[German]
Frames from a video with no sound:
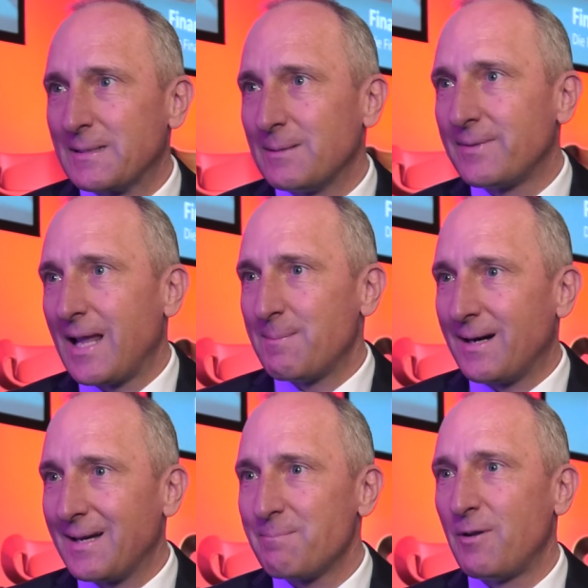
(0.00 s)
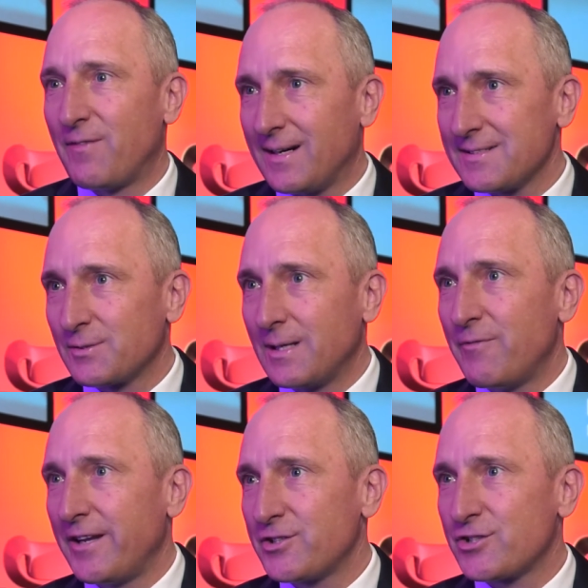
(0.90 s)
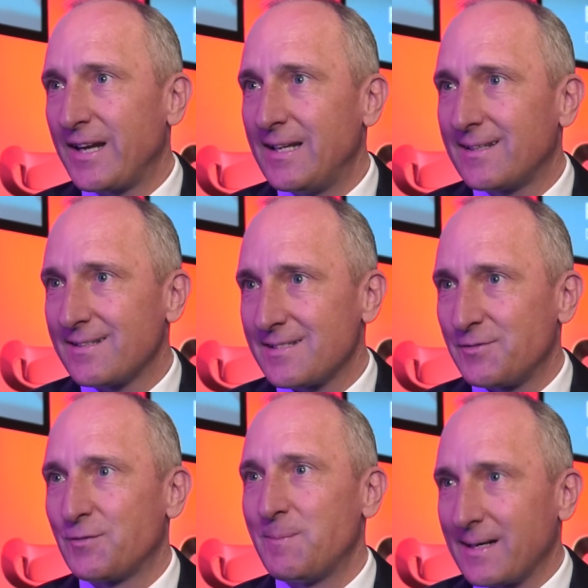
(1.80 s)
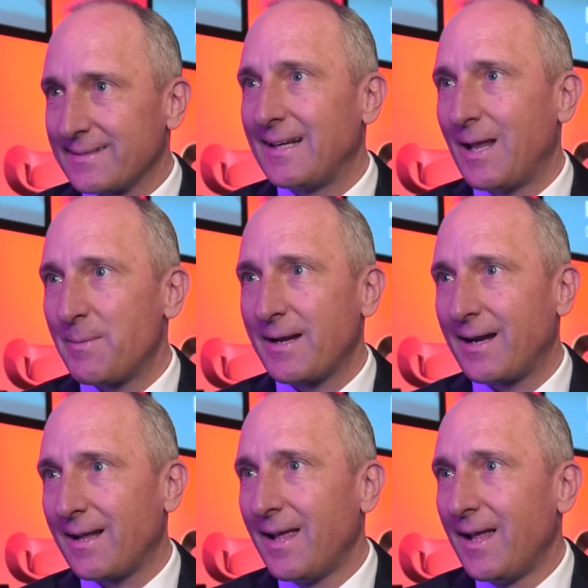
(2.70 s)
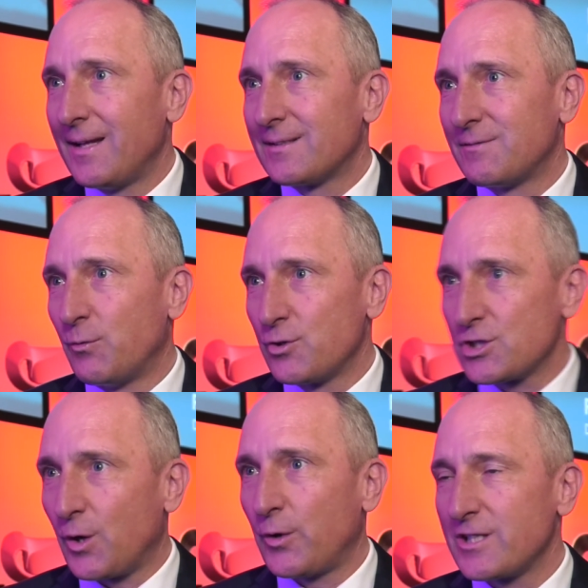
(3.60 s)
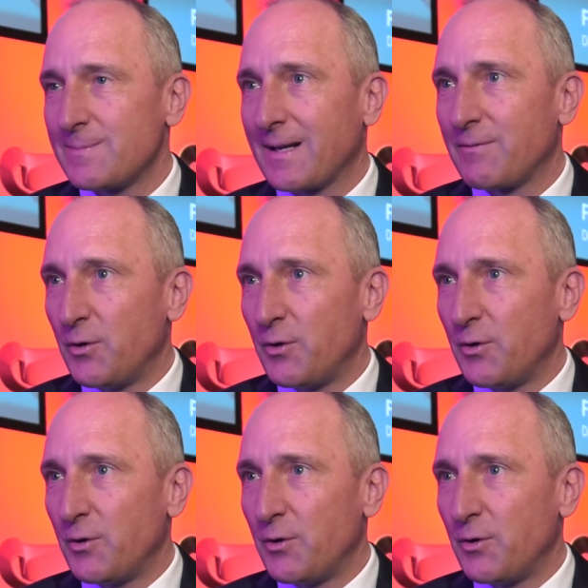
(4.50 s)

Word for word: mit dem Thema befasst und haben festgestellt, dass vom Marktteilnehmer her der Wunsch da ist, dass man eine